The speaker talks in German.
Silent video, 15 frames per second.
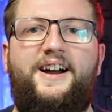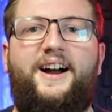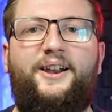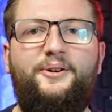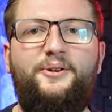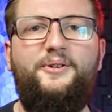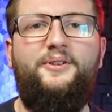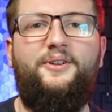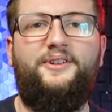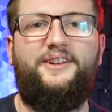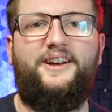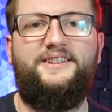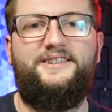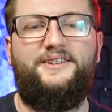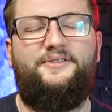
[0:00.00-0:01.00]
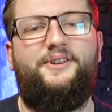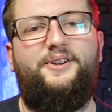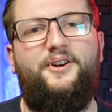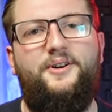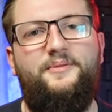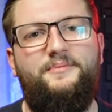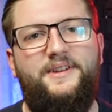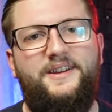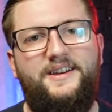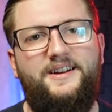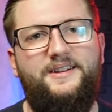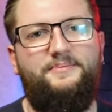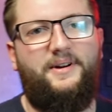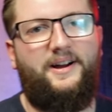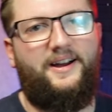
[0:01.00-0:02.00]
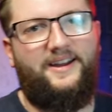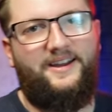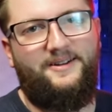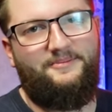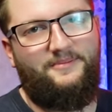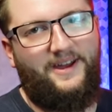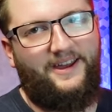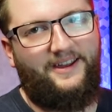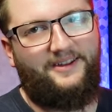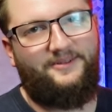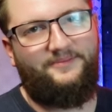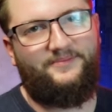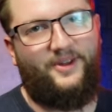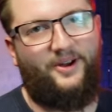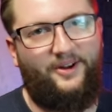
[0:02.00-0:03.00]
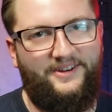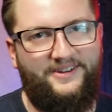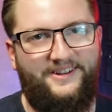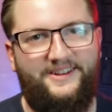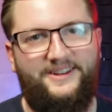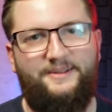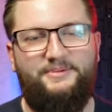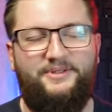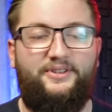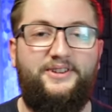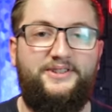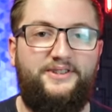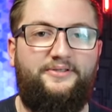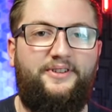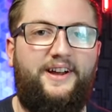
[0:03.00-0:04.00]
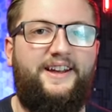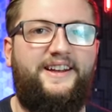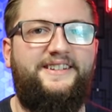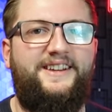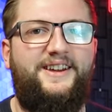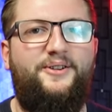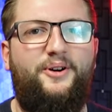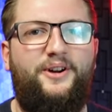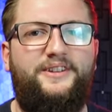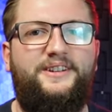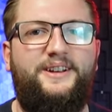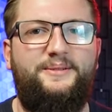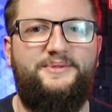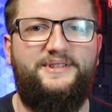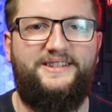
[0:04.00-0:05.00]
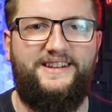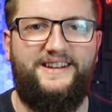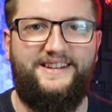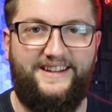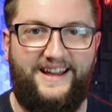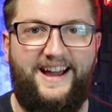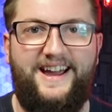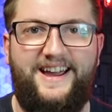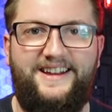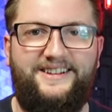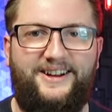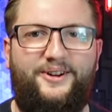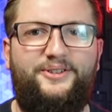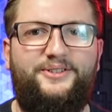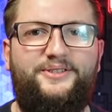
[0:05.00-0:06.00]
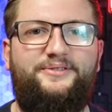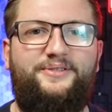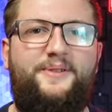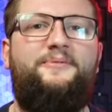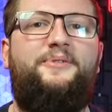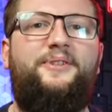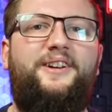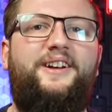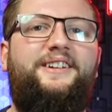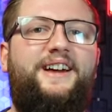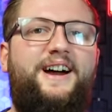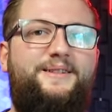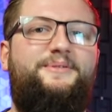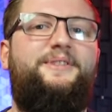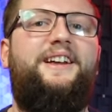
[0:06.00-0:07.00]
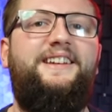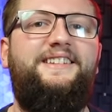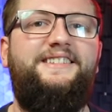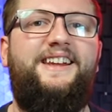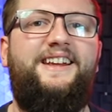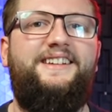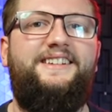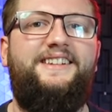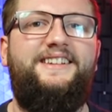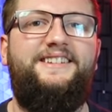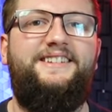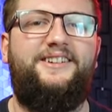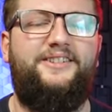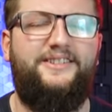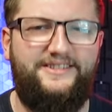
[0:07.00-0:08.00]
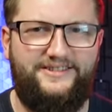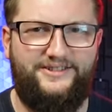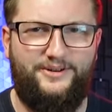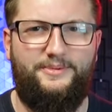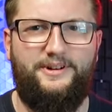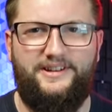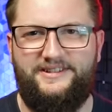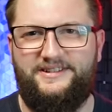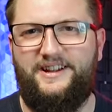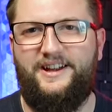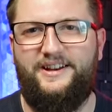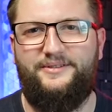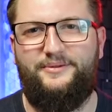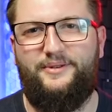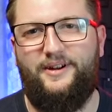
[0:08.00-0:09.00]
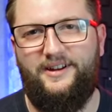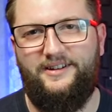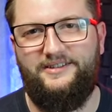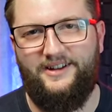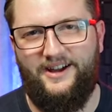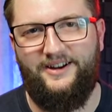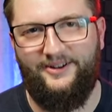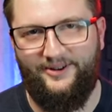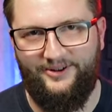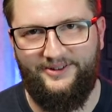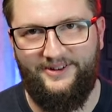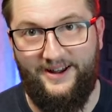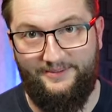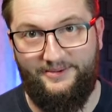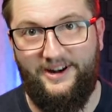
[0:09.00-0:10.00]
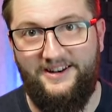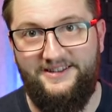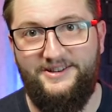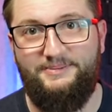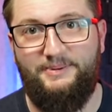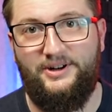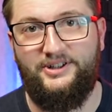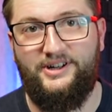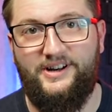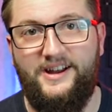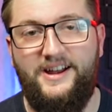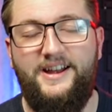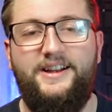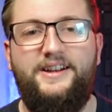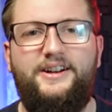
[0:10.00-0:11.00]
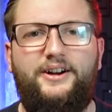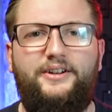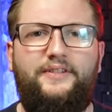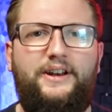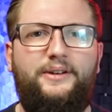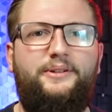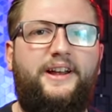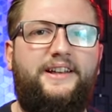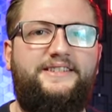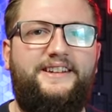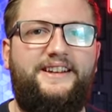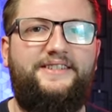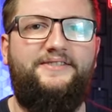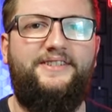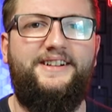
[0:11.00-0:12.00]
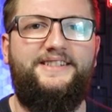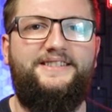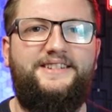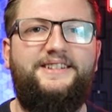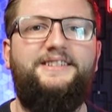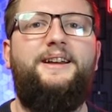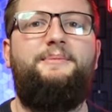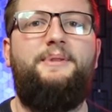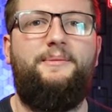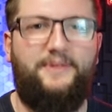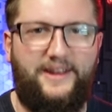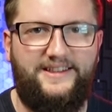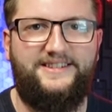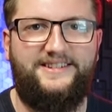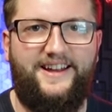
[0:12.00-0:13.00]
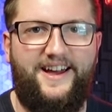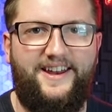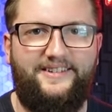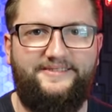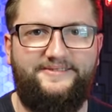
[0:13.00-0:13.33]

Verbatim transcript: Hallo und herzlich willkommen hier bei Mac. Heute gibt's was zu feiern, denn heute gibt's die 3500 Abonnenten endlich und somit ist Zeit für ein 3000 Abonnenten Special. Und wenn du das sehen willst, dann bleib jetzt dran.